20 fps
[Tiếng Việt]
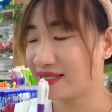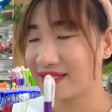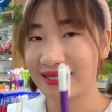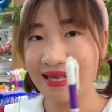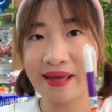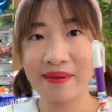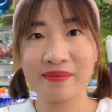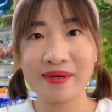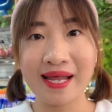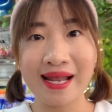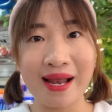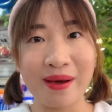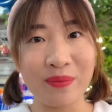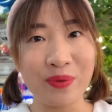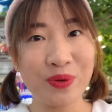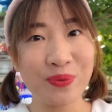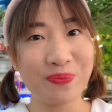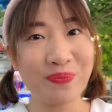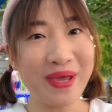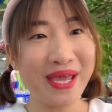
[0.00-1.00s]
nhìn xem đây là
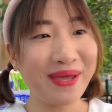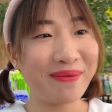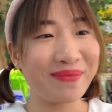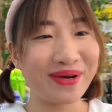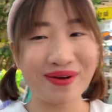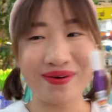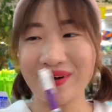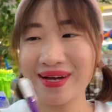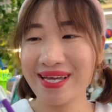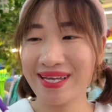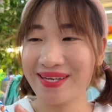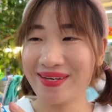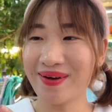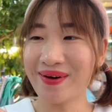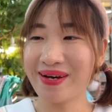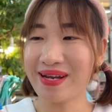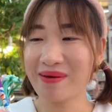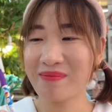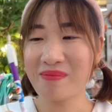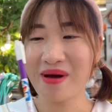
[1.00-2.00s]
bút bi mà có hình
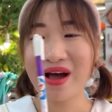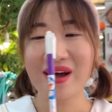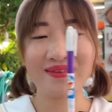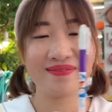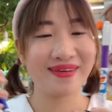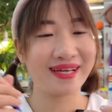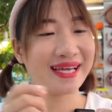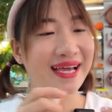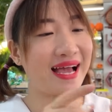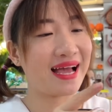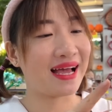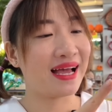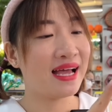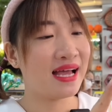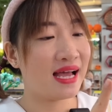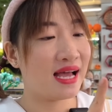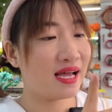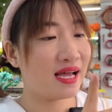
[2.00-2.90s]
Doraemon với cả